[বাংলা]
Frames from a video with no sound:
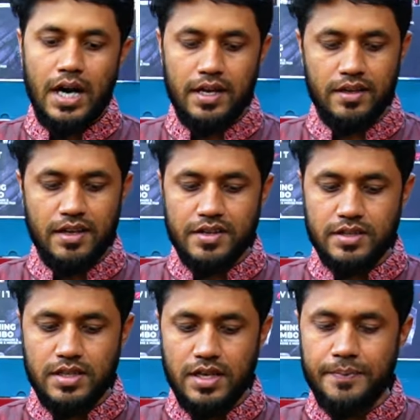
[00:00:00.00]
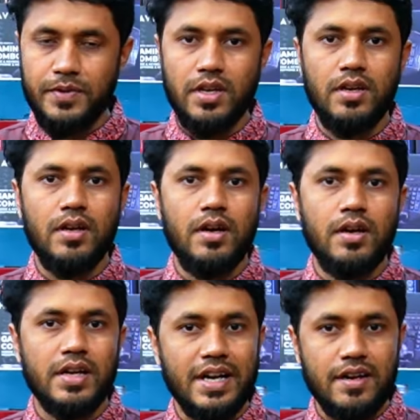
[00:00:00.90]
আর এটাতে আপনি
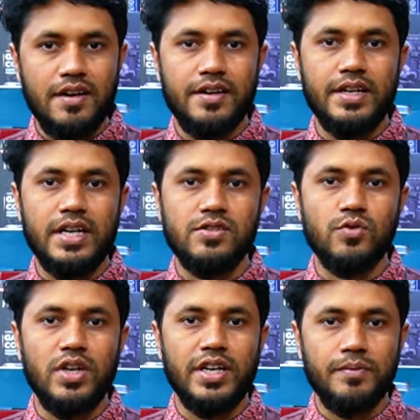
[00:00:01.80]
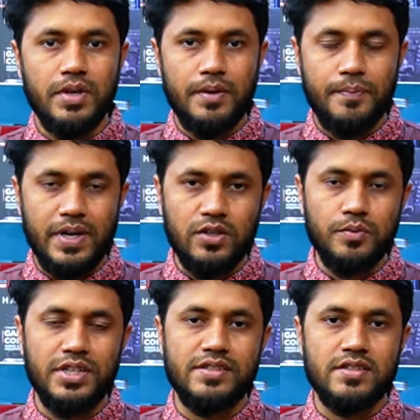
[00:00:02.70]
ডাটা এন্ট্রির কাজগুলো কিংবা
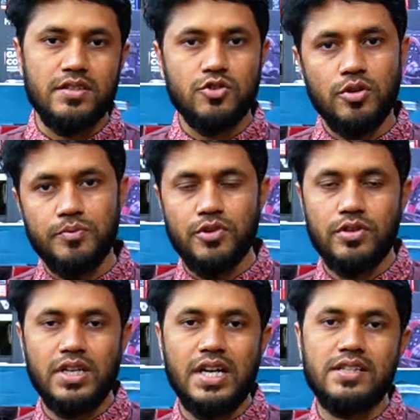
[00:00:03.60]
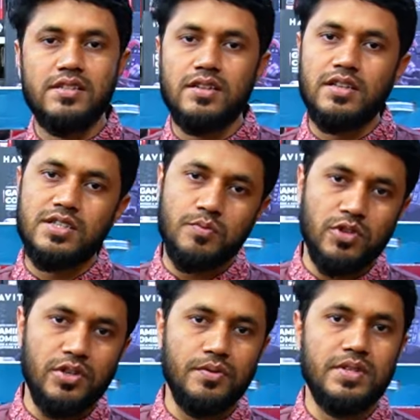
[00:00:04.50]
প্রাথমিক স্টেজে সব ধরনের কাজ এটাতে
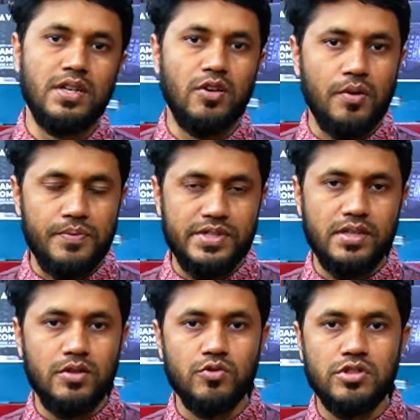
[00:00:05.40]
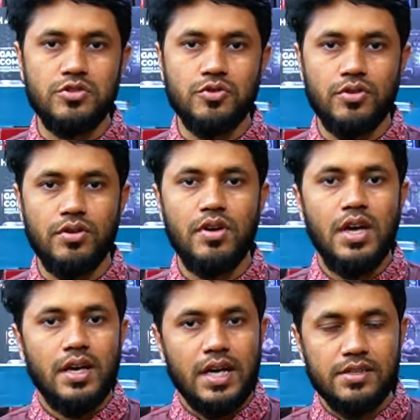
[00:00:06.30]
স্মুথলি করবে যারা অফিসে ইউজের জন্য
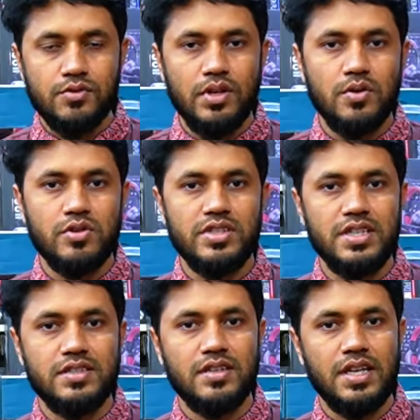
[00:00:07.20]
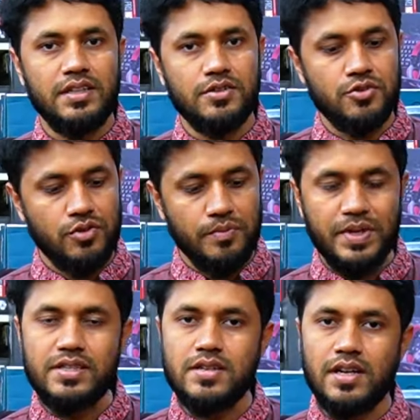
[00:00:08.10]
কাজগুলো করতে চাচ্ছেন তাদের জন্য
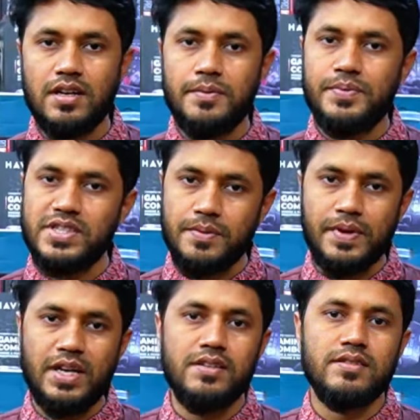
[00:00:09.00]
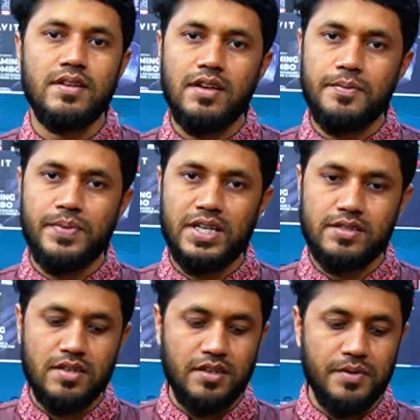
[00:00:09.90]
বেস্ট একটা পিসি প্যাকেজ এই
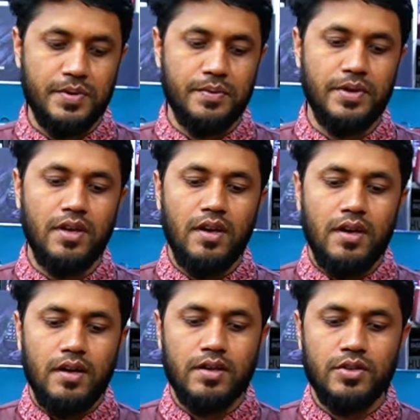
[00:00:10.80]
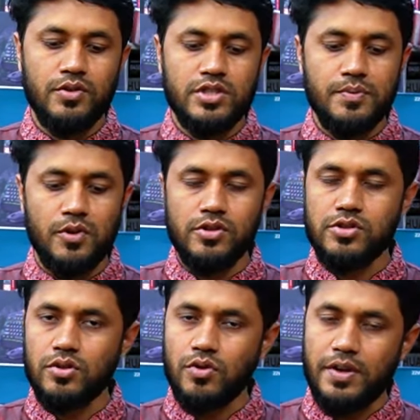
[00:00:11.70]
প্যাকেজটা নিতে পারবে এটাতে হচ্ছে
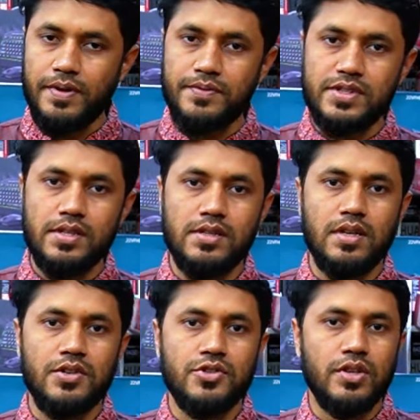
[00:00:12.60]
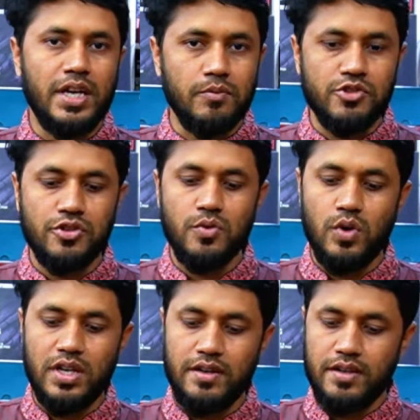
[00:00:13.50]
প্রসেসর করে ফাইভ সিক্স জেনারেশন এক বছরের
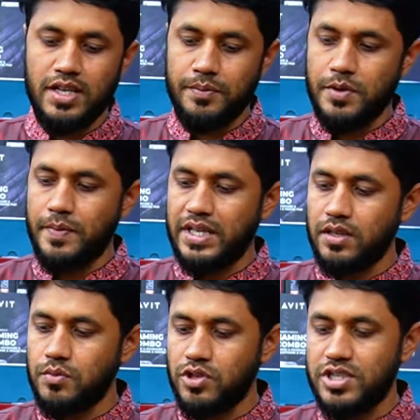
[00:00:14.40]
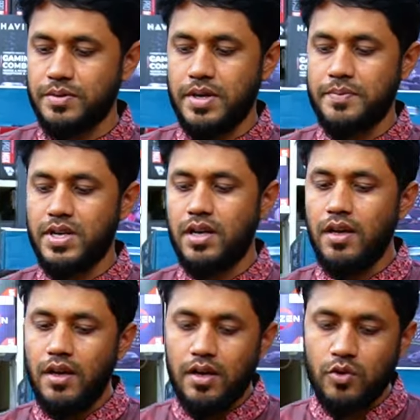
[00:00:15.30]
ওয়ারেন্টি থাকবে মাদারবোর্ড হিসেবে আমরা
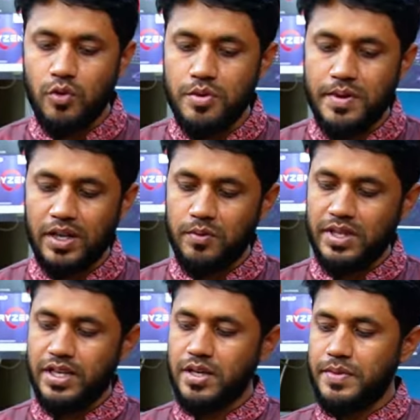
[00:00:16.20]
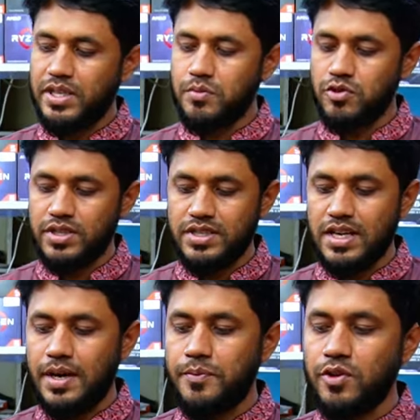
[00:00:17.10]
খুবই ভালো মানের একটা মাদারবোর্ড দিচ্ছে
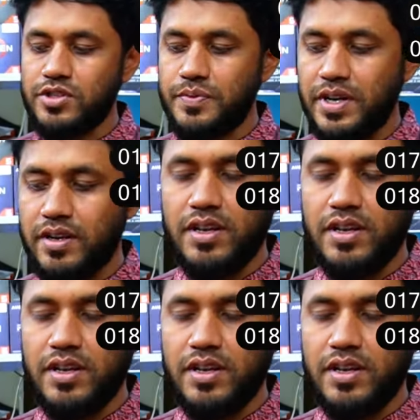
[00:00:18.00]
অ্যাপক্স ব্র্যান্ডের